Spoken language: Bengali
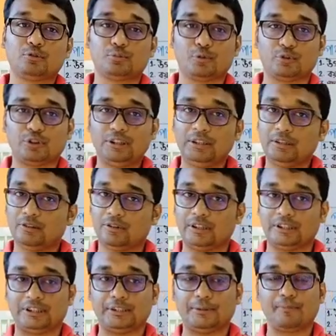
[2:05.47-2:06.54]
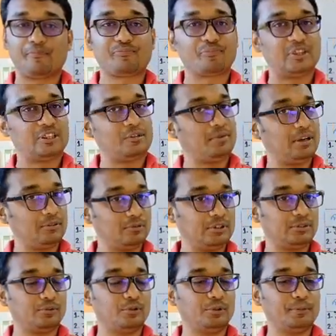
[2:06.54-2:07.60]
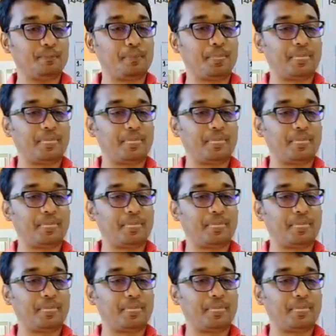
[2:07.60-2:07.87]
উৎপত্তি হয়েছে বেশিরভাগ নদীগুলোই